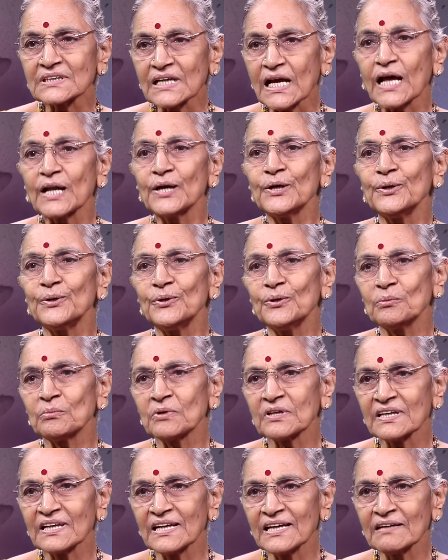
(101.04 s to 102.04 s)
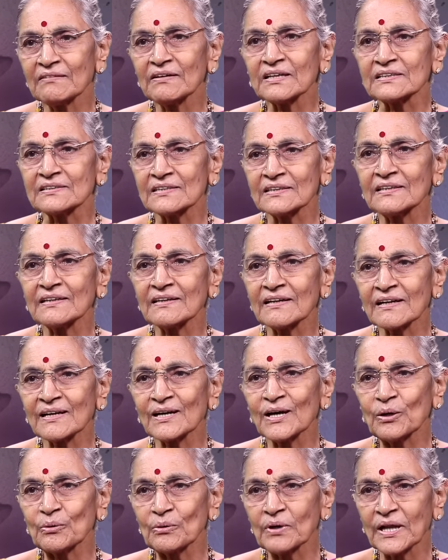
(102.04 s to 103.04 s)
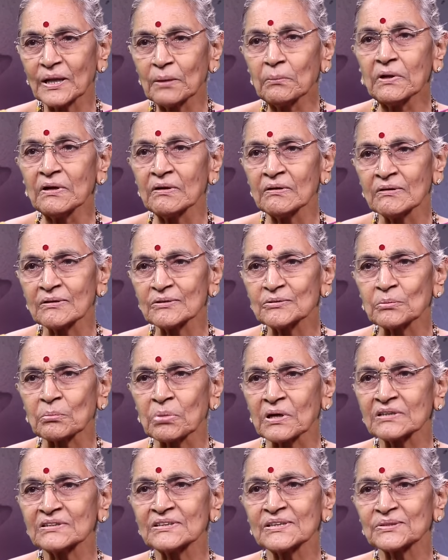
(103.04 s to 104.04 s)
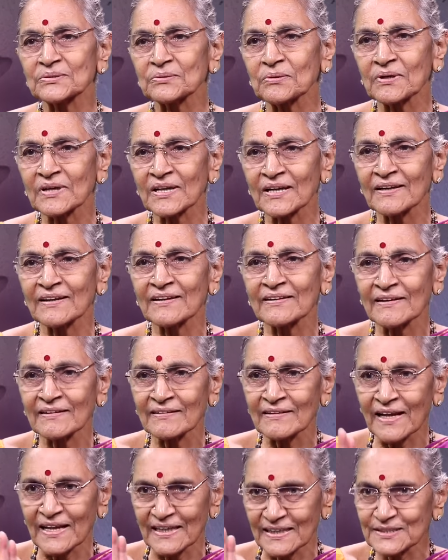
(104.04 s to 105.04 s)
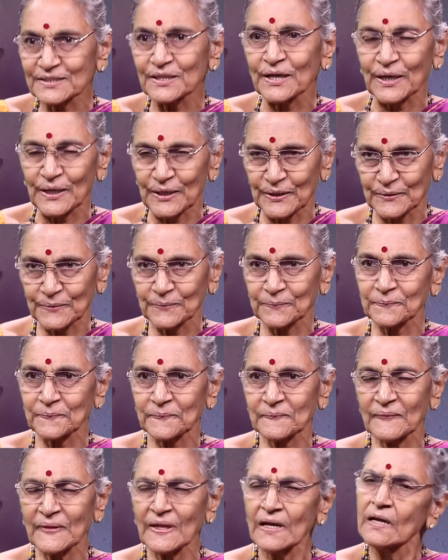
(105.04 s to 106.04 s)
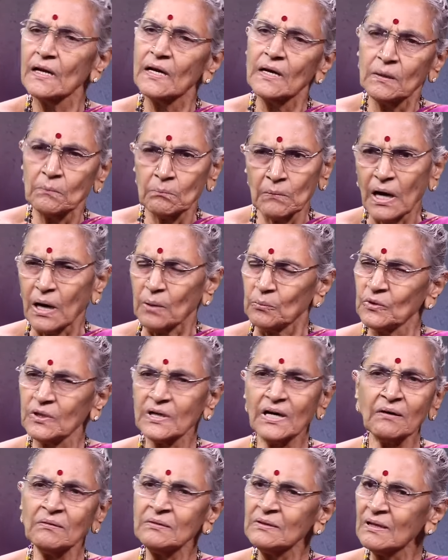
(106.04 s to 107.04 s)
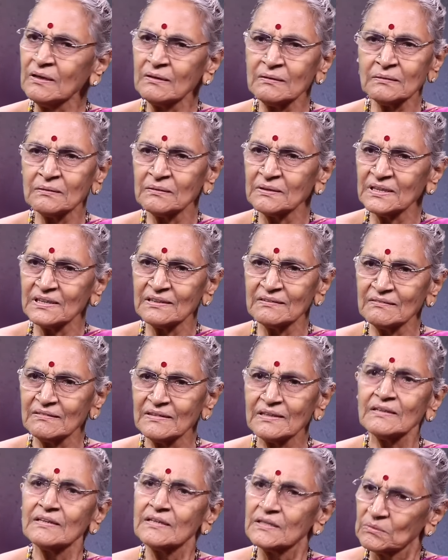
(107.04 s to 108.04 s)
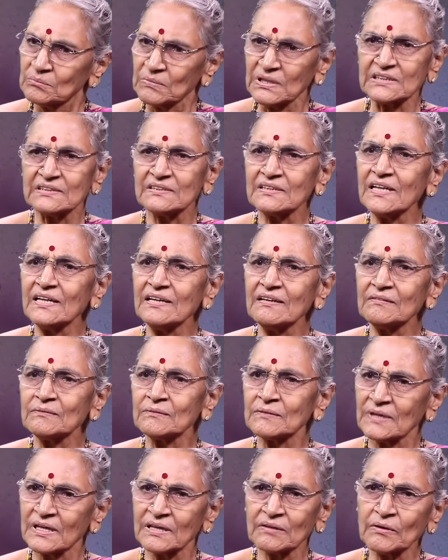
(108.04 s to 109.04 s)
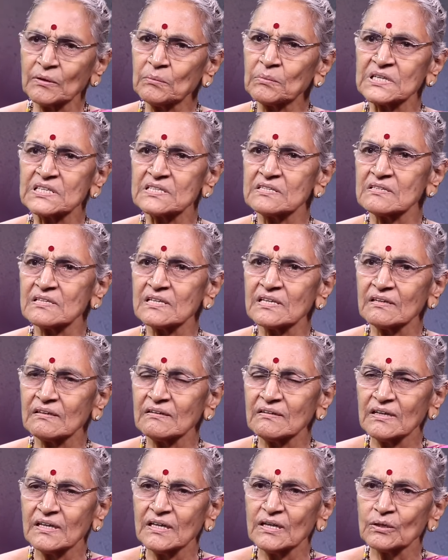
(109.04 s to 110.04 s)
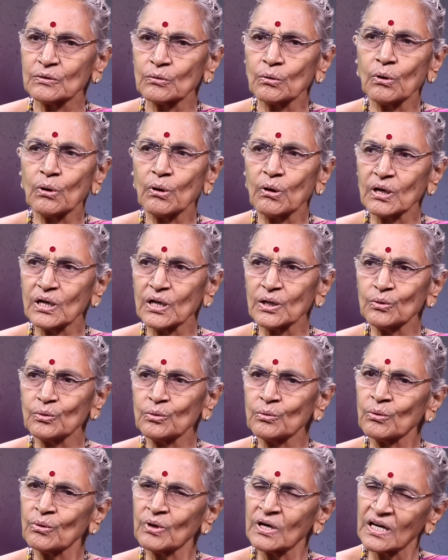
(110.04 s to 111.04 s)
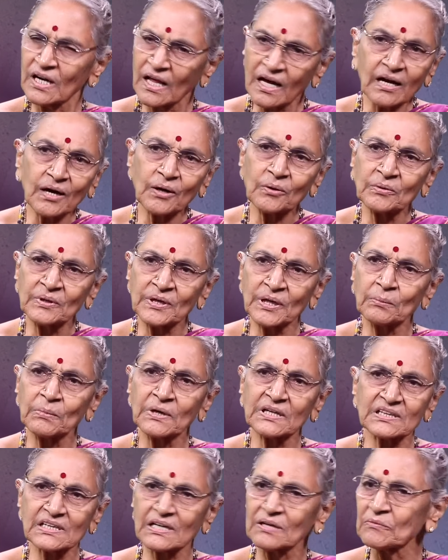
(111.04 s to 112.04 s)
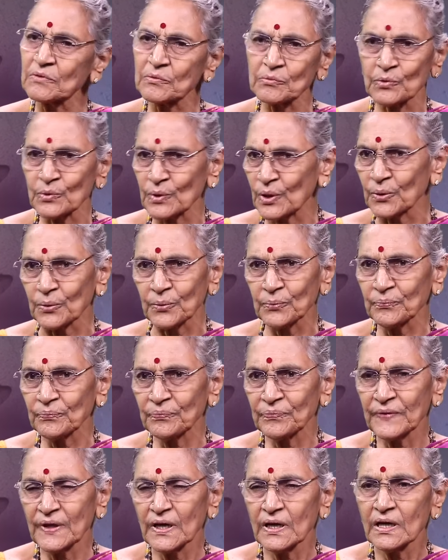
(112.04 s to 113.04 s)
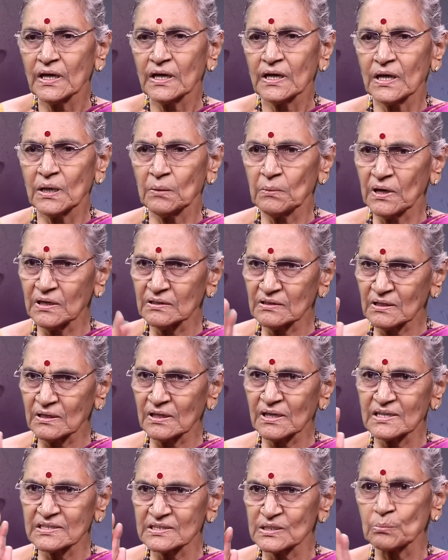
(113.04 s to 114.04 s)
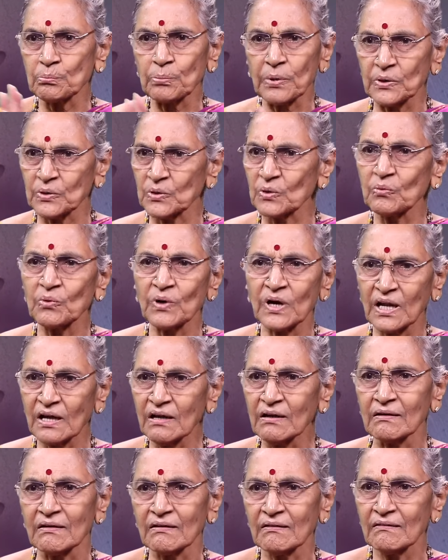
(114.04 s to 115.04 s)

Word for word: సాలీళ్ళు మొదలైనవి అత్యధికంగా ఉన్నాయి మన ఇల్లు శుభ్రం చేసుకోవటం లేదని దానికి సంకేతం మామూలుగా ఉందనుకోండి మంచిదే ఉండడమే మంచిది గోడలు నున్నగా ఉంటే మాత్రం అవి ఉండవు ఏమాత్రం కాస్త పట్టు ఉన్నా